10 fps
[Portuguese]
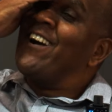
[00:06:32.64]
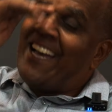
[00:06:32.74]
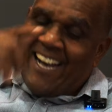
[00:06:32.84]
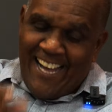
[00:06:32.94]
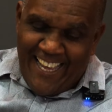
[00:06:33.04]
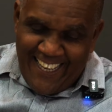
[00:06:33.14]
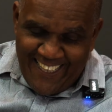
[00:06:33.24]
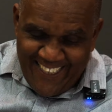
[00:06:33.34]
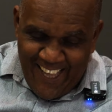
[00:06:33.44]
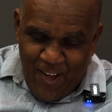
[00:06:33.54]

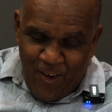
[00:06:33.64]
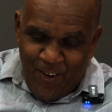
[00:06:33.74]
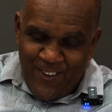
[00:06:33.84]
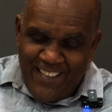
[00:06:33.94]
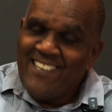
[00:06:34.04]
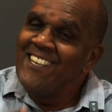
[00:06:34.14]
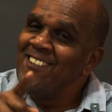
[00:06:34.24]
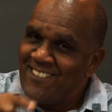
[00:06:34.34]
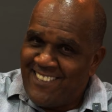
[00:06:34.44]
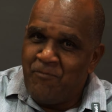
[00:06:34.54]
Cara, o
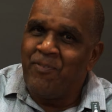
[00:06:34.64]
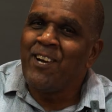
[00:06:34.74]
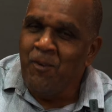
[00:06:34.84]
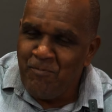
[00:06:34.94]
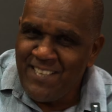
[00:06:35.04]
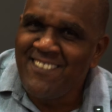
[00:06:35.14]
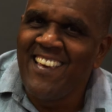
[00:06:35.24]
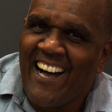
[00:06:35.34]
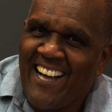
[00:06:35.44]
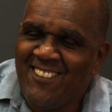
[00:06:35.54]
Danilo, você pegou
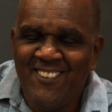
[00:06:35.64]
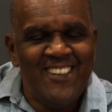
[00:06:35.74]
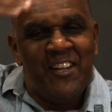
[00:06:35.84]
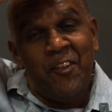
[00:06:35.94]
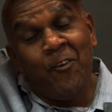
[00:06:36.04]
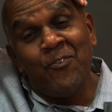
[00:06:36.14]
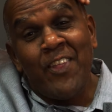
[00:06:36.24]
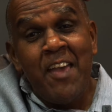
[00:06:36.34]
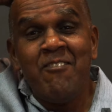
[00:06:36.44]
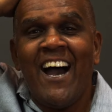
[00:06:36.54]
pesado. Não
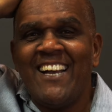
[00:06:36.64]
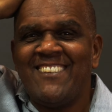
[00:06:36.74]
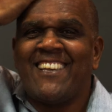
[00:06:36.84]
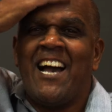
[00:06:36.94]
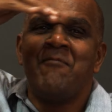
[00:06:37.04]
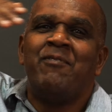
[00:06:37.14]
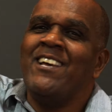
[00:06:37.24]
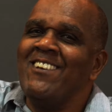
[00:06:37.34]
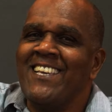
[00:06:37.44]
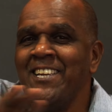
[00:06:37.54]
tem mais
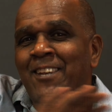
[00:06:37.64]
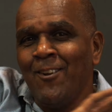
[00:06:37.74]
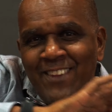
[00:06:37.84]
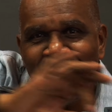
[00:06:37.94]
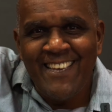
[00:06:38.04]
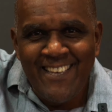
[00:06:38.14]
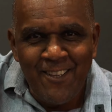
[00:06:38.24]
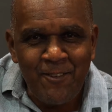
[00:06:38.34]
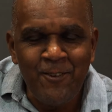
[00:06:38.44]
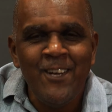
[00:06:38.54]
cabelo aqui, não tem
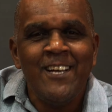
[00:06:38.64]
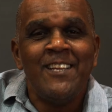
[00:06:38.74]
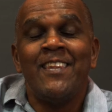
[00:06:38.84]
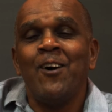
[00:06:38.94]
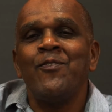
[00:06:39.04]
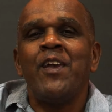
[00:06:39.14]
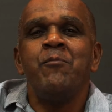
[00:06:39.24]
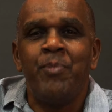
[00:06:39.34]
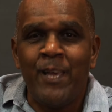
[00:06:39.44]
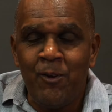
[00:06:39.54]
risco, não tem
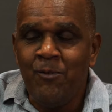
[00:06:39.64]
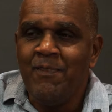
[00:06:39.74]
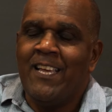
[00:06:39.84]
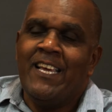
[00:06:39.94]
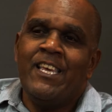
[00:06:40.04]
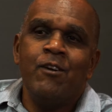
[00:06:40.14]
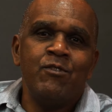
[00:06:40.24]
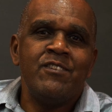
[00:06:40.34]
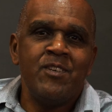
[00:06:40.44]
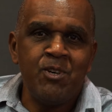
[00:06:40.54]
pelo. E eu
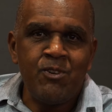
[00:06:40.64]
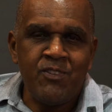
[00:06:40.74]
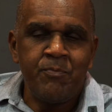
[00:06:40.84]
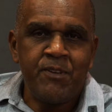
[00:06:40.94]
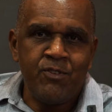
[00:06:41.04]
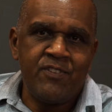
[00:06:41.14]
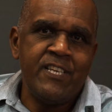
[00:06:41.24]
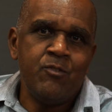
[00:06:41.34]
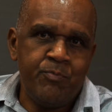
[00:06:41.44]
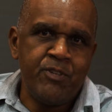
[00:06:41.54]
vou dizer uma coisa para
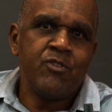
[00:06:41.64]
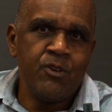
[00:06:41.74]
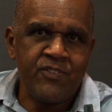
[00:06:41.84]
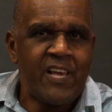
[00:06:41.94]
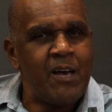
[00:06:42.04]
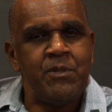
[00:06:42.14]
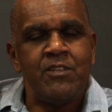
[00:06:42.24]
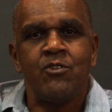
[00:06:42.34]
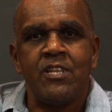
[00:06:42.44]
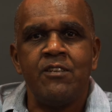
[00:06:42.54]
vocês, o pessoal sabe
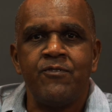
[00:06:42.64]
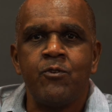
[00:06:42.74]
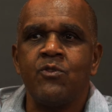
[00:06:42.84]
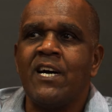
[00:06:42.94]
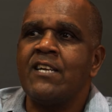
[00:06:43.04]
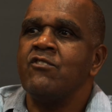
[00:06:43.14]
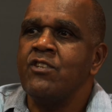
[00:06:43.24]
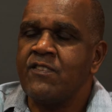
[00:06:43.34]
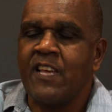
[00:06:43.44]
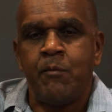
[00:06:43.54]
de toda a dificuldade, a
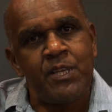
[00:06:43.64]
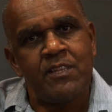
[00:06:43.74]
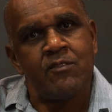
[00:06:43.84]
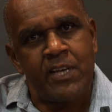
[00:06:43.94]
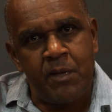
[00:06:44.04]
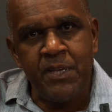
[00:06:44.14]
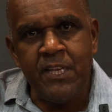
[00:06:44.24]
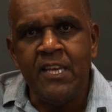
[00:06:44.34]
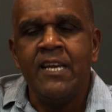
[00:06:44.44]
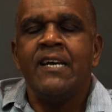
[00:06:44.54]
gente sabe que dentro da
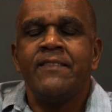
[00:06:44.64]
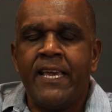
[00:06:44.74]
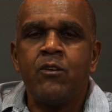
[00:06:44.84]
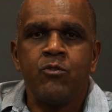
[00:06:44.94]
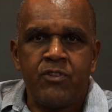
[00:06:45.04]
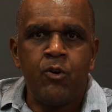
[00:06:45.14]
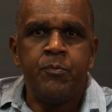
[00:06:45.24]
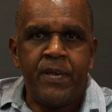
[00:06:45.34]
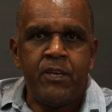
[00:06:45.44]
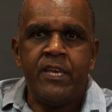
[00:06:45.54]
cabine tem que usar o
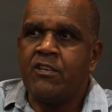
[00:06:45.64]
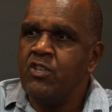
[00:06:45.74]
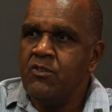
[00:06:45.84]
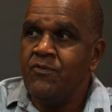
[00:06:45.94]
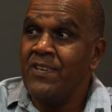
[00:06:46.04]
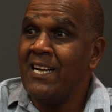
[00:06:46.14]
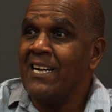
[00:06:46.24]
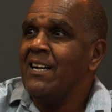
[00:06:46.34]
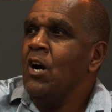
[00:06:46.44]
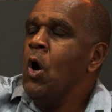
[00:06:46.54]
IPI, a gente
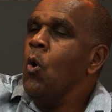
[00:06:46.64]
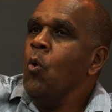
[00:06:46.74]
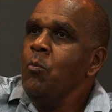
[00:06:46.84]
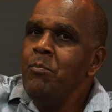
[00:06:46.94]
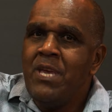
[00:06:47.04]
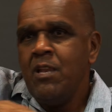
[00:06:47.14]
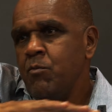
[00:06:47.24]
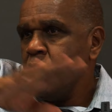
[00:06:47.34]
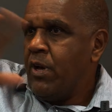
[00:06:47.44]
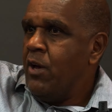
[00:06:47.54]
fica o
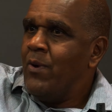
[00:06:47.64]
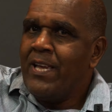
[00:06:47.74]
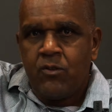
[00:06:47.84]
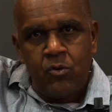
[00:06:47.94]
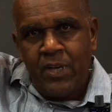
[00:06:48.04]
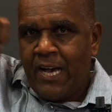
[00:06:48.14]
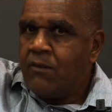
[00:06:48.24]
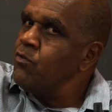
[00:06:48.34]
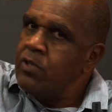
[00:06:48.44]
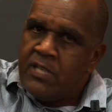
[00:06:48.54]
mínimo, eu entro,
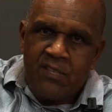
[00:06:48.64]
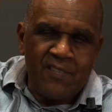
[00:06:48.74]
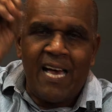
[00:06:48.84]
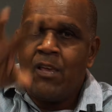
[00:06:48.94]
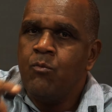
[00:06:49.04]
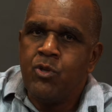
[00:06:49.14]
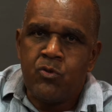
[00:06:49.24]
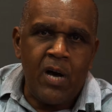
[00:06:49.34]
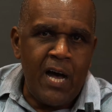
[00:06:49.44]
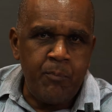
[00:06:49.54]
gravo e saio
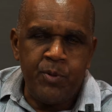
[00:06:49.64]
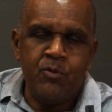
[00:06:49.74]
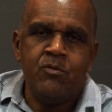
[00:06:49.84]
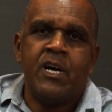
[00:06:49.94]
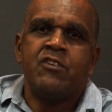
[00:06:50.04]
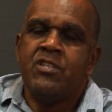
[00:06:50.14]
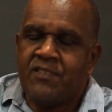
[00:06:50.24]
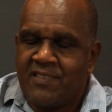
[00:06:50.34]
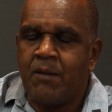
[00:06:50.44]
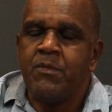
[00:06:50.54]
muito rápido. A gente
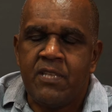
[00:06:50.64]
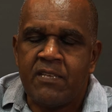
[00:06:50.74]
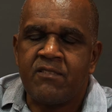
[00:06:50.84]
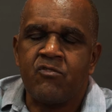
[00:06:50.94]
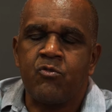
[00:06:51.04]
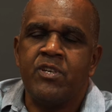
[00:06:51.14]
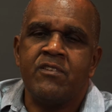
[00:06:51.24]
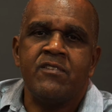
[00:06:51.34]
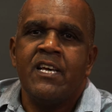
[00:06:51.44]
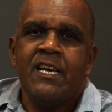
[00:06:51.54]
sabe dessas
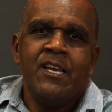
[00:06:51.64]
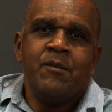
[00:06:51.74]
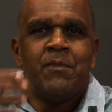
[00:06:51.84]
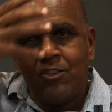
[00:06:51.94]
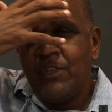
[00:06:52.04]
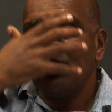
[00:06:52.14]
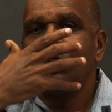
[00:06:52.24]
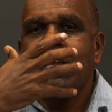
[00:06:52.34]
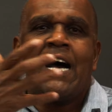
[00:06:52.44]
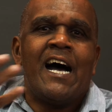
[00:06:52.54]
coisas. Imagina eu
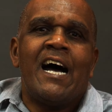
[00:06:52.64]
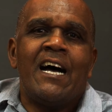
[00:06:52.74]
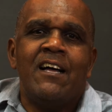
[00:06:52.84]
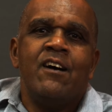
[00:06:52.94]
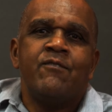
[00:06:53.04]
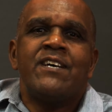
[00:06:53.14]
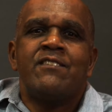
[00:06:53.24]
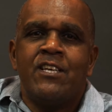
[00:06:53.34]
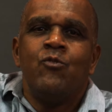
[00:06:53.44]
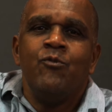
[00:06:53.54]
estar tá
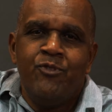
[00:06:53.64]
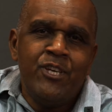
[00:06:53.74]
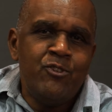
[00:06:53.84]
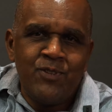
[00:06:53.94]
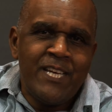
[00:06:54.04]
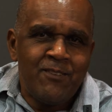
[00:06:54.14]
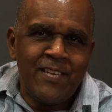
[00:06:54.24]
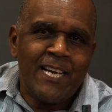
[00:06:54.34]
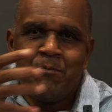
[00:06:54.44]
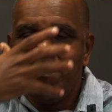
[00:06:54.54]
fazendo um vídeo dentro
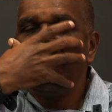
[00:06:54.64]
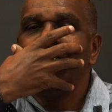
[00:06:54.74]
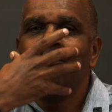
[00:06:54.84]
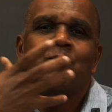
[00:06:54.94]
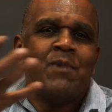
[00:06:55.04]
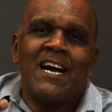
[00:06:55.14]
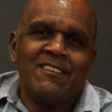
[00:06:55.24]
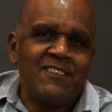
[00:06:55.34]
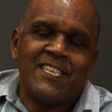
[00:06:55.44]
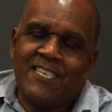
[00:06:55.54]
da cabine com
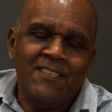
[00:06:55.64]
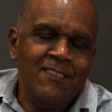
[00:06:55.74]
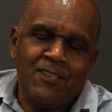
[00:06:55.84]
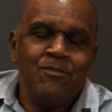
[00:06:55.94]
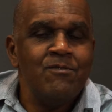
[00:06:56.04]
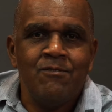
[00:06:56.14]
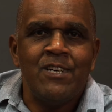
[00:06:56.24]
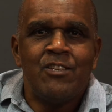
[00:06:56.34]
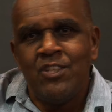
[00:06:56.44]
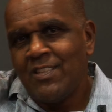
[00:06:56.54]
máscara. Então
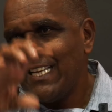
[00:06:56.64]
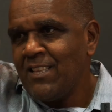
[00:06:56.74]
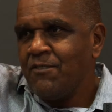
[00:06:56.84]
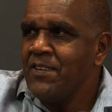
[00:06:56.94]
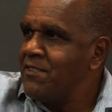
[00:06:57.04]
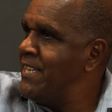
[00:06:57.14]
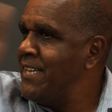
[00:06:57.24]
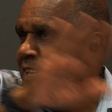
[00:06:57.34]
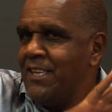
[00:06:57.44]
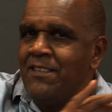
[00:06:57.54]
a gente tenta
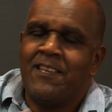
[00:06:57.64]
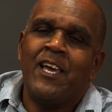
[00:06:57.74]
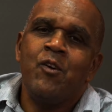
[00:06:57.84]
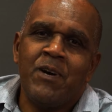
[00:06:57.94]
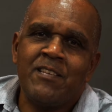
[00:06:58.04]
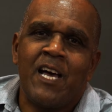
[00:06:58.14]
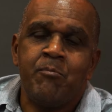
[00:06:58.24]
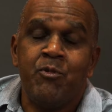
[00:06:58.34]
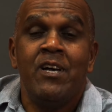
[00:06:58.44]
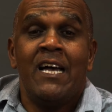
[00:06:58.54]
fazer e sair o mais
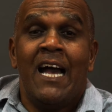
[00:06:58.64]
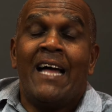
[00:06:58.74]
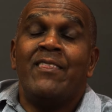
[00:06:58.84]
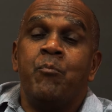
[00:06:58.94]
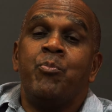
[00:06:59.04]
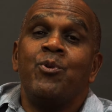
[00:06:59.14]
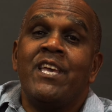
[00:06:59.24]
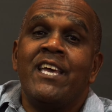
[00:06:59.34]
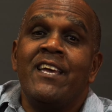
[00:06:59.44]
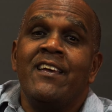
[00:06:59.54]
rápido, até
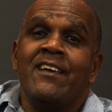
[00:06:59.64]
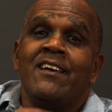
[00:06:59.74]
porque